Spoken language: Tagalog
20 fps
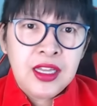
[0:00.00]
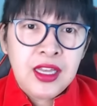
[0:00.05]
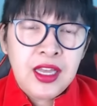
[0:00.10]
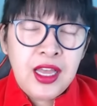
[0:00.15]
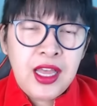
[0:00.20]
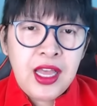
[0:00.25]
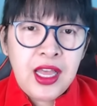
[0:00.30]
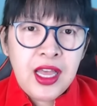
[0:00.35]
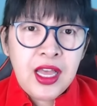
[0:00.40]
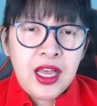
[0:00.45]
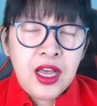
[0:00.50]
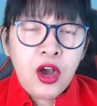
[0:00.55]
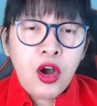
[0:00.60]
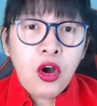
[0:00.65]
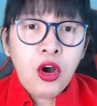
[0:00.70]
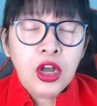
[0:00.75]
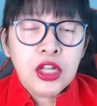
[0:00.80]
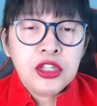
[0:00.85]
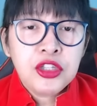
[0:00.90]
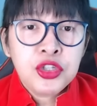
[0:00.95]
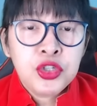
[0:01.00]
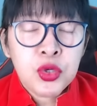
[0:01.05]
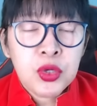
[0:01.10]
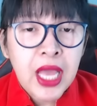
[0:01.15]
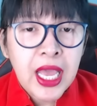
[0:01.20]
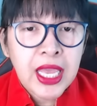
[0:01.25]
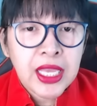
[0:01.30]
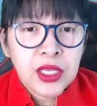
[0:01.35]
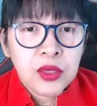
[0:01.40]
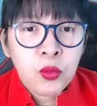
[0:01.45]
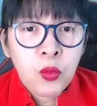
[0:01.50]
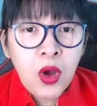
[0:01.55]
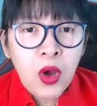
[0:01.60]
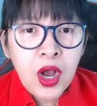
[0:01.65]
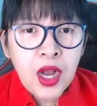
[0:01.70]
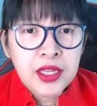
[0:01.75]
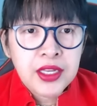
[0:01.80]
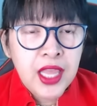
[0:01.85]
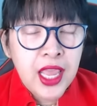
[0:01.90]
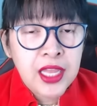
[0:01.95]
uh, on July
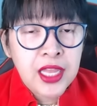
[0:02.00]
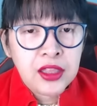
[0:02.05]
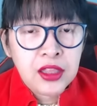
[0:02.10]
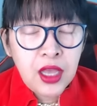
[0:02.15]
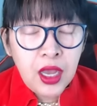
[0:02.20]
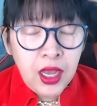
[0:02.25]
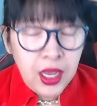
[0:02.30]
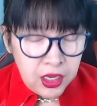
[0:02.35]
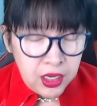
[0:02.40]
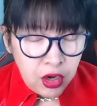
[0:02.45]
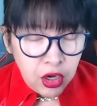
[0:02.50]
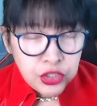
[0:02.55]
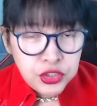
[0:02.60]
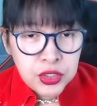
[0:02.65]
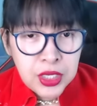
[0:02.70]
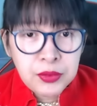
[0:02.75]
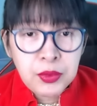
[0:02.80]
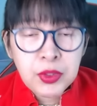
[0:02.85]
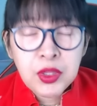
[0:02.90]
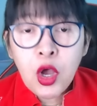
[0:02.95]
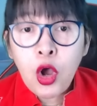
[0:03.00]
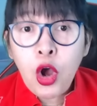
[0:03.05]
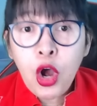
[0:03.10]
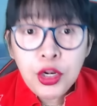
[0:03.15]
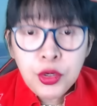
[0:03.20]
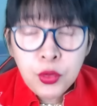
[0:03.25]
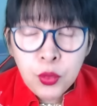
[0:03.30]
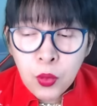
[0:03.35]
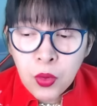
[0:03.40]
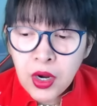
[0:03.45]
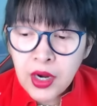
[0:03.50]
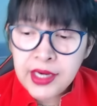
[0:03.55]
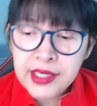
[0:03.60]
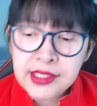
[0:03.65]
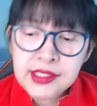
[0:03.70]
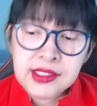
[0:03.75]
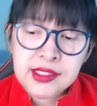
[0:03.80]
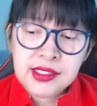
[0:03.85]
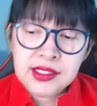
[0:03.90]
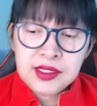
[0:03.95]
1 and uh, on July 1
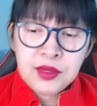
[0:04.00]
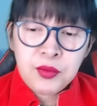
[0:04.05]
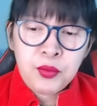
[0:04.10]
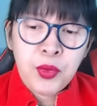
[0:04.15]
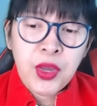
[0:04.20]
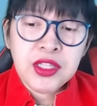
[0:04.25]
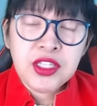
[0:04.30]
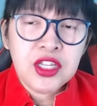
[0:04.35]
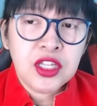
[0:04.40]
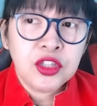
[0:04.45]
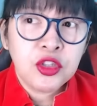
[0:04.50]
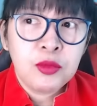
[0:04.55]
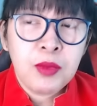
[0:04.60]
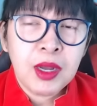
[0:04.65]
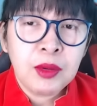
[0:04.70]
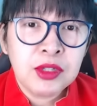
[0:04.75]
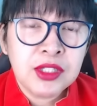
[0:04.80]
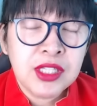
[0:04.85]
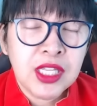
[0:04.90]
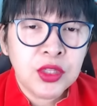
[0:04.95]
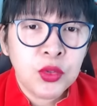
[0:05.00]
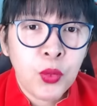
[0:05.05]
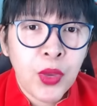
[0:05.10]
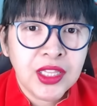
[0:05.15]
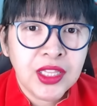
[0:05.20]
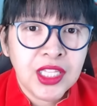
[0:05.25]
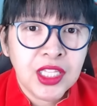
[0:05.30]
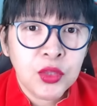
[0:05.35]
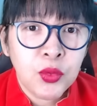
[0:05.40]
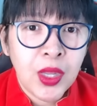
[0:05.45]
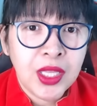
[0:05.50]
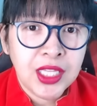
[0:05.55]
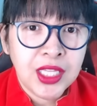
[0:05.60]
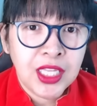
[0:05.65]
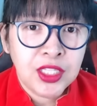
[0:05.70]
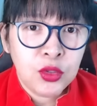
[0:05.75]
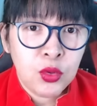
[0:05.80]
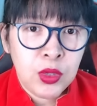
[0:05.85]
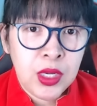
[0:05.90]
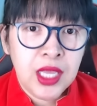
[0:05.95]
onwards, pwede siyang tumakbo sa
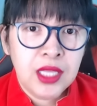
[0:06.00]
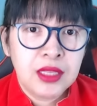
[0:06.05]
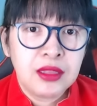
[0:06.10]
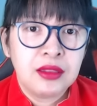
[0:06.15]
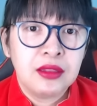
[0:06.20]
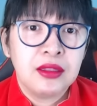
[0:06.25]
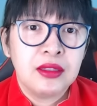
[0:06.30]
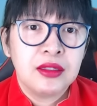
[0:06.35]
2028 ulit.